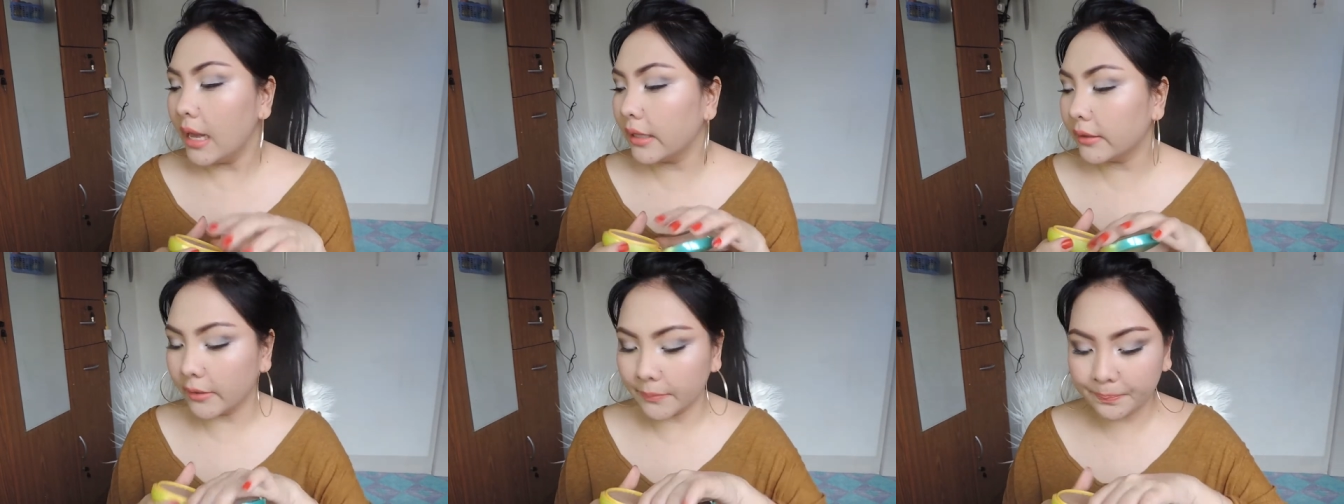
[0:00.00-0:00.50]

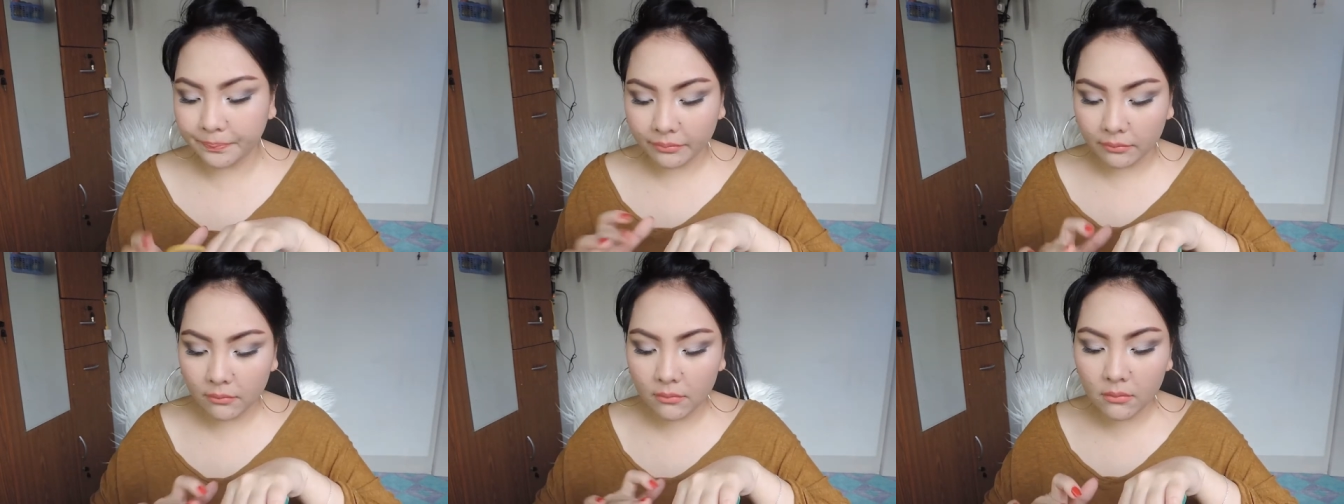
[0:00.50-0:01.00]
And,
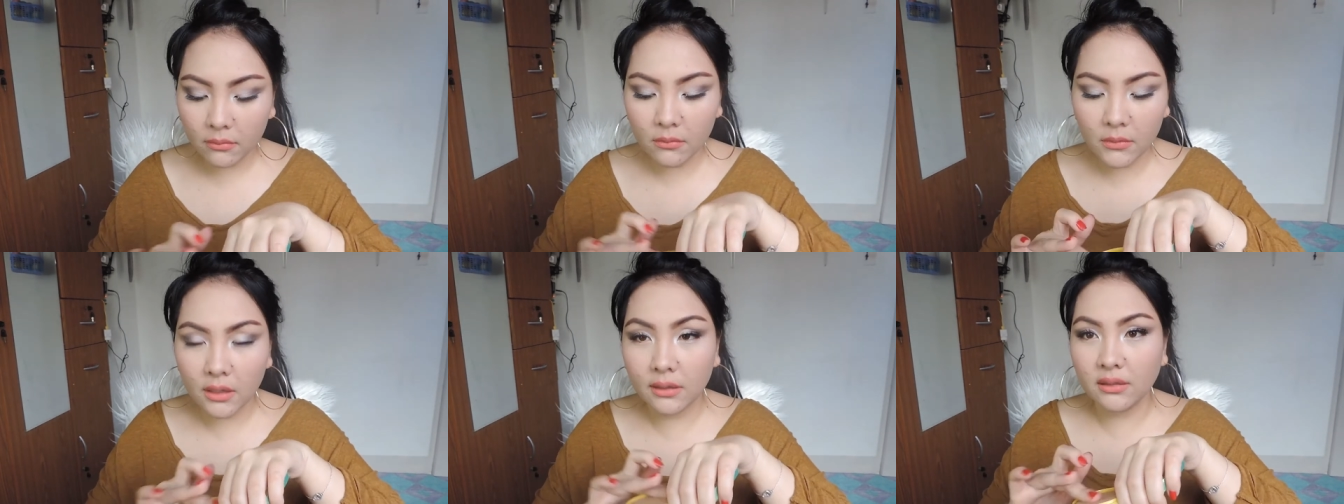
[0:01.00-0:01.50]

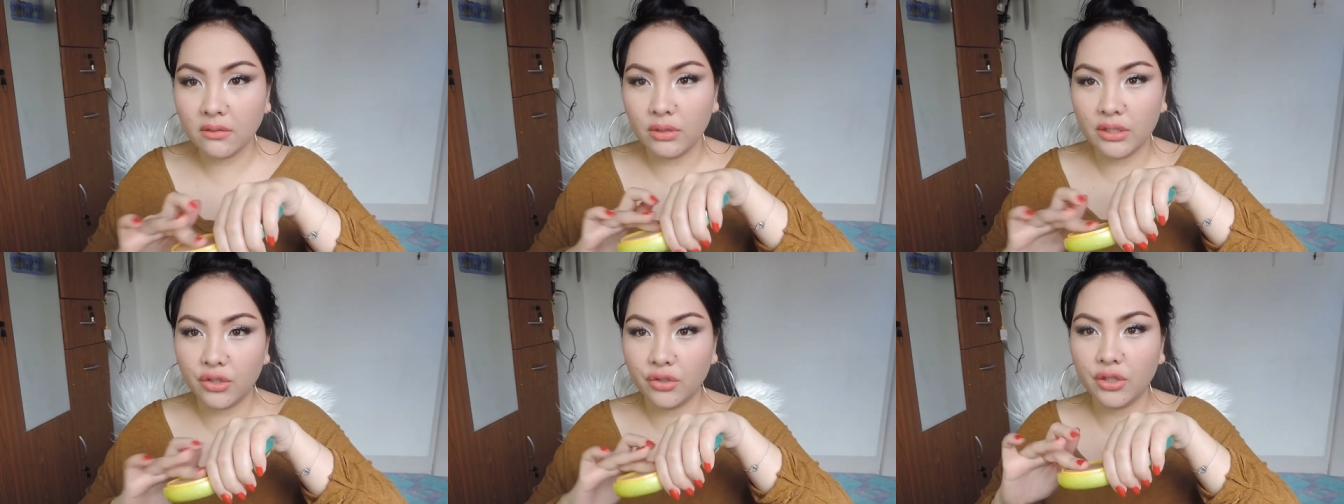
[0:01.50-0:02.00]

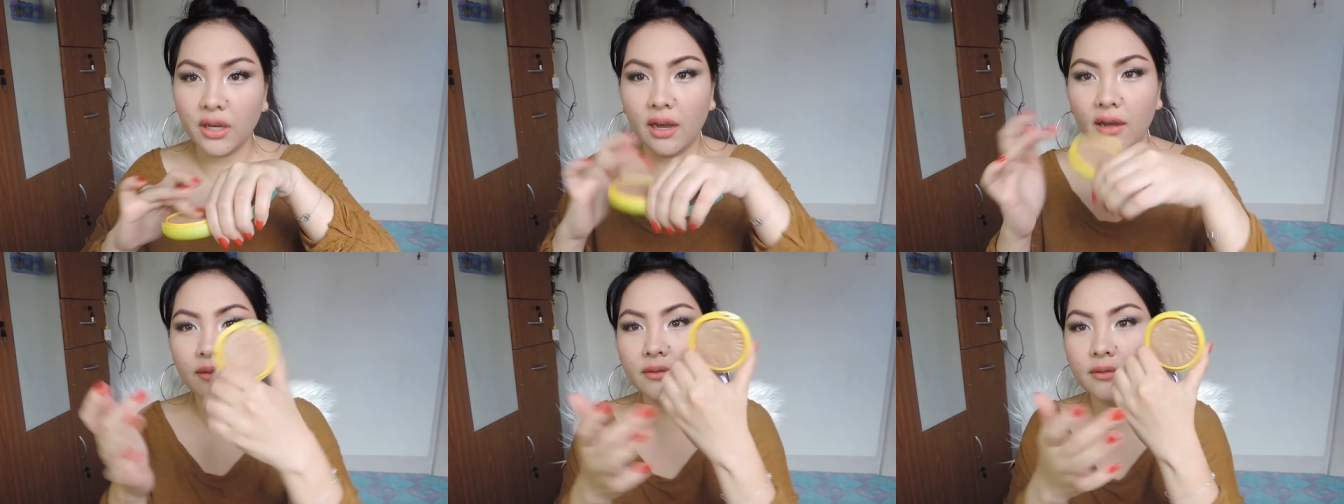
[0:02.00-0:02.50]
swatch ko siya.